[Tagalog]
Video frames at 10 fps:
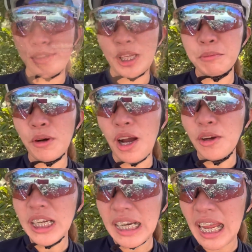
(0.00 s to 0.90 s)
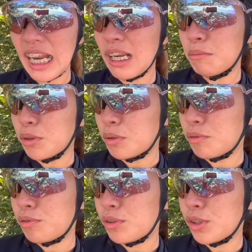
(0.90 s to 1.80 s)
Nagbuka ko ng Lala Move.
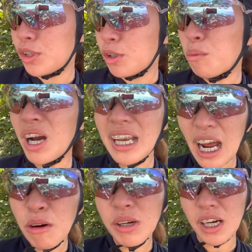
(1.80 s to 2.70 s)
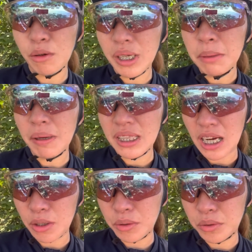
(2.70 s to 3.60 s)
One hour away pa
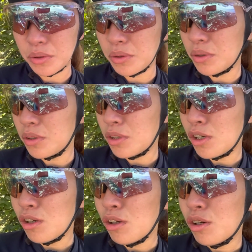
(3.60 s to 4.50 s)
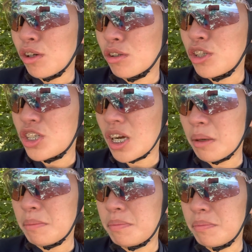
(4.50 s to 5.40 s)
daw. Good job.
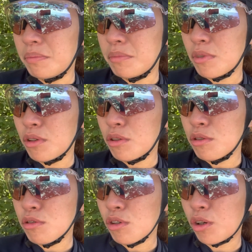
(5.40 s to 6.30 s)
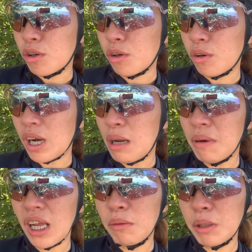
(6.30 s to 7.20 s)
So,
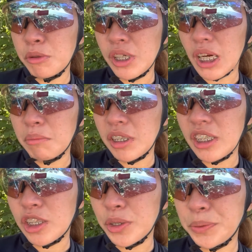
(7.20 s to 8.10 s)
kalma-kalma muna kami dito.